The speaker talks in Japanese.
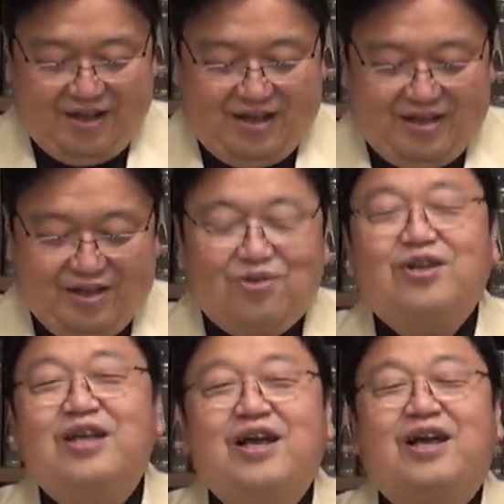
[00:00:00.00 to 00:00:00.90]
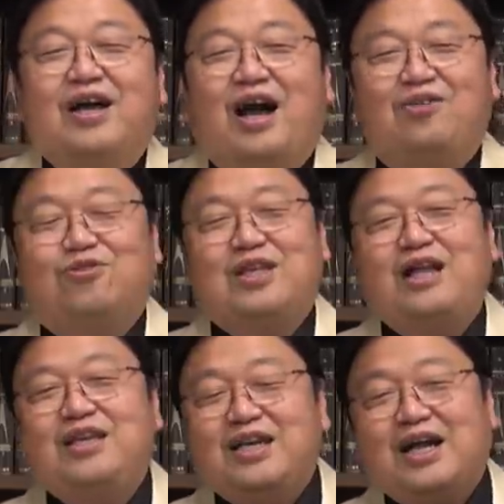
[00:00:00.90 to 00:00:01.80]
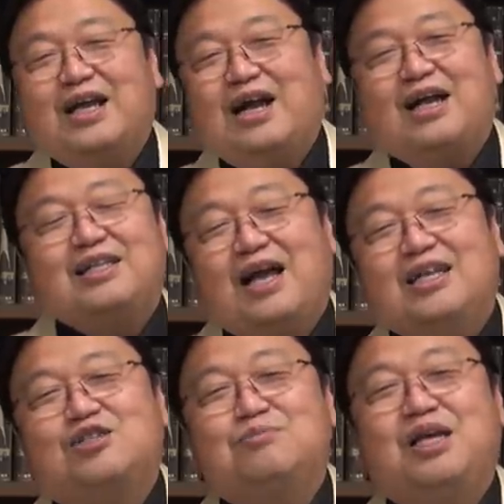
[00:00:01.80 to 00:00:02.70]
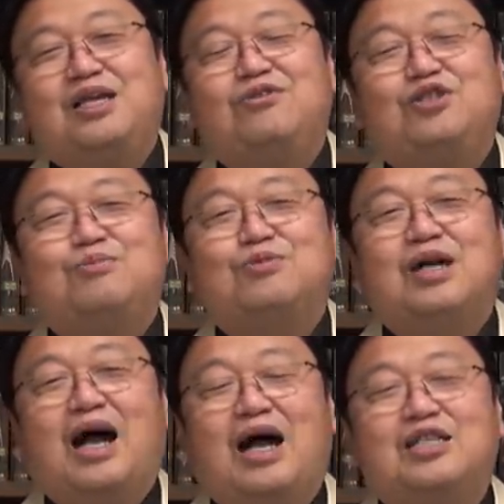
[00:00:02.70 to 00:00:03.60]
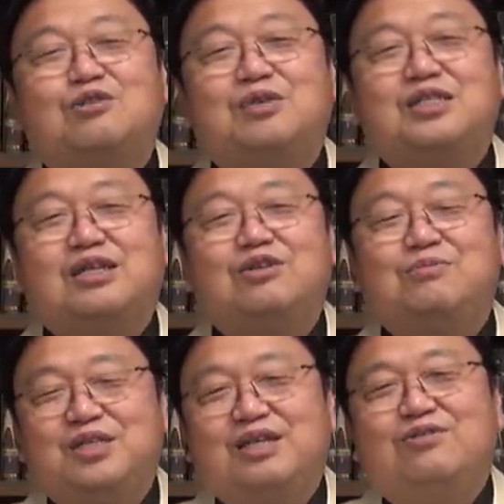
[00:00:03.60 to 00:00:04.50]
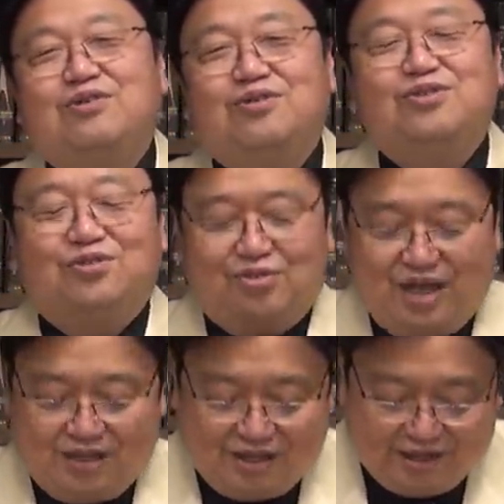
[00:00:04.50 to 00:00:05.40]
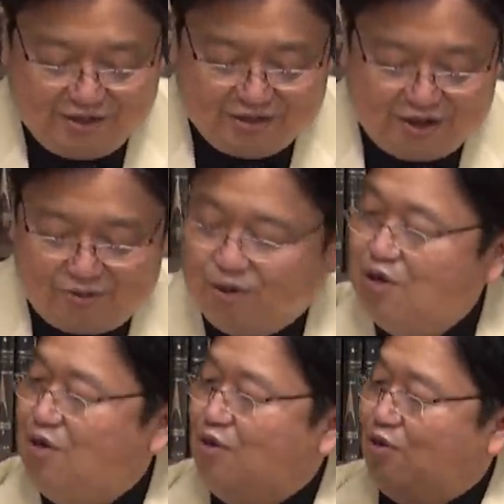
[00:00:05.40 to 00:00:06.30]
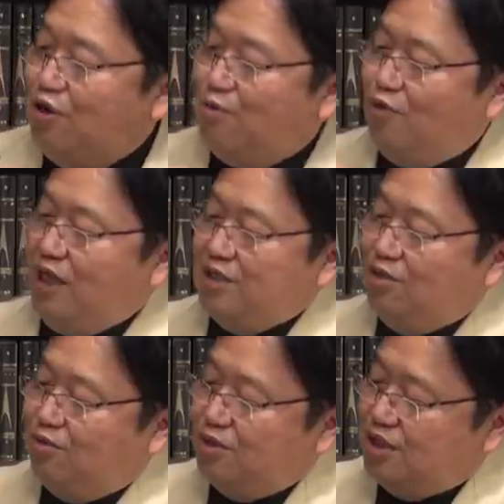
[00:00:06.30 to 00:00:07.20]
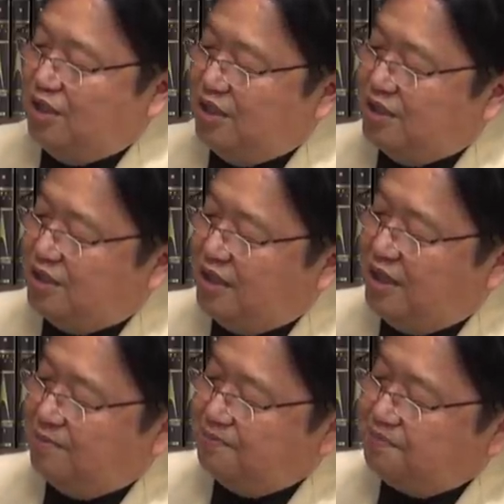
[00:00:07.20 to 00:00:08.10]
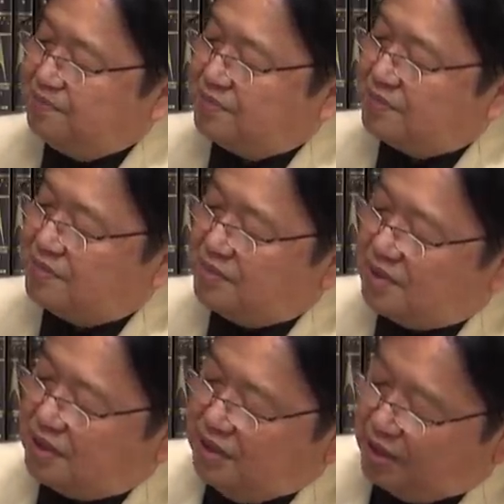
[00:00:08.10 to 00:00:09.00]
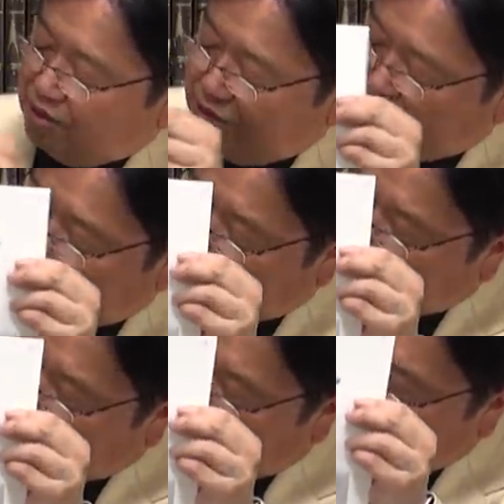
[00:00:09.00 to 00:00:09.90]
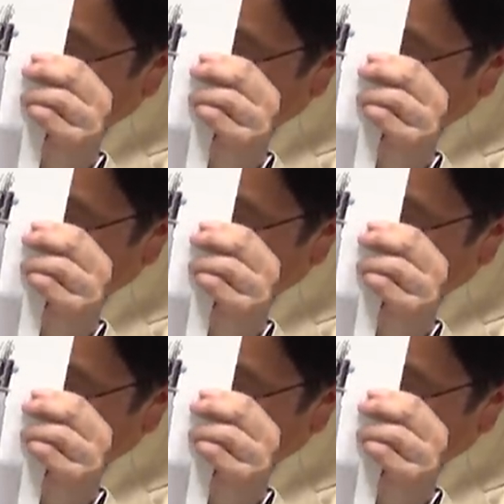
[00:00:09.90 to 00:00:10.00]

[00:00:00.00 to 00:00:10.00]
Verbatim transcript: で、それで、あの、他人から買った発明品を自分が発明したように見せるというのをずっとやってたんですけども、これも同じ方式ですね。他人の発明